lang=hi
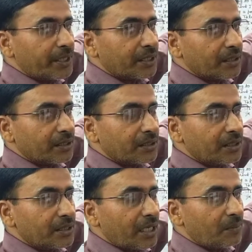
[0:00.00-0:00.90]
है
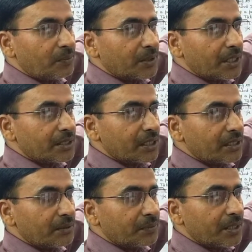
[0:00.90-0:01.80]
जिसे आप
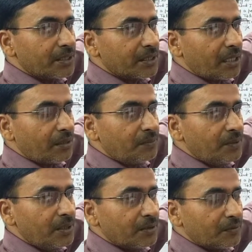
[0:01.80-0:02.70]
पोटेंशियल डिफरेंस ऑफ
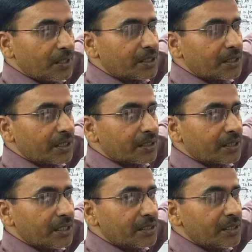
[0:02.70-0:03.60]
फर्स्ट
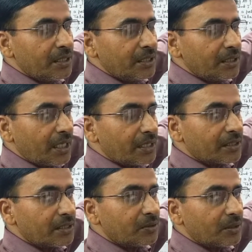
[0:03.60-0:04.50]
रेजिस्टेंस या
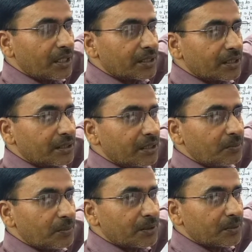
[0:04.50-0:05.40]
इसी को कह सकते हैं
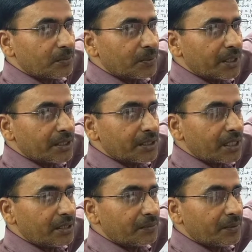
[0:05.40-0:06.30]

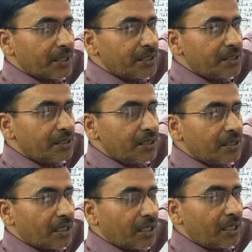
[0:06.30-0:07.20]
पोटेंशियल डिफरेंस
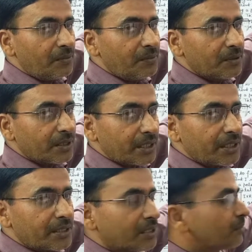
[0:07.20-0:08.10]
ऑफ
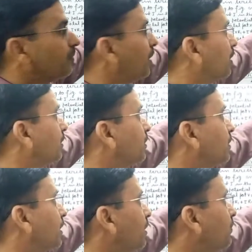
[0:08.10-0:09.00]
रजिस्टर वन
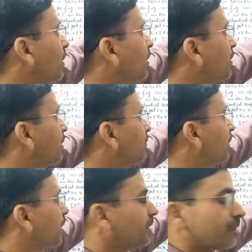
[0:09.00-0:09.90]
सेम कंडीशन में
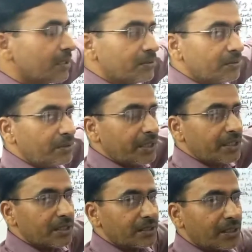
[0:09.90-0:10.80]
रजिस्टर टू
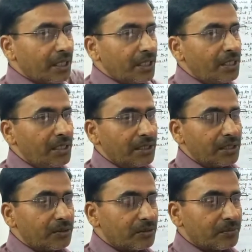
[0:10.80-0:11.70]
रजिस्टर थ्री
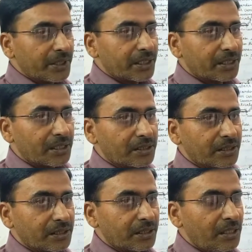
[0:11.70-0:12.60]
इनको मेजर करते
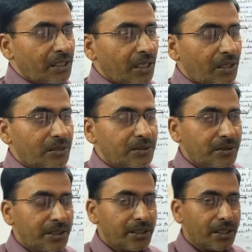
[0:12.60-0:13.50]
हैं और जो
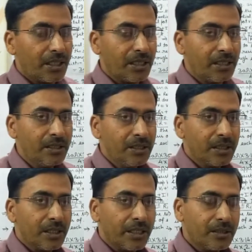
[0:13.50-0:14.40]
इनका
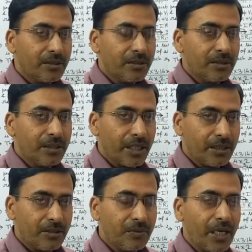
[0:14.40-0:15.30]

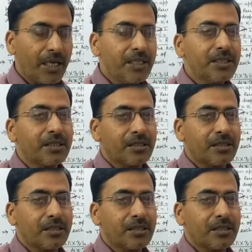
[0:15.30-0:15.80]
इक्विवेलेंस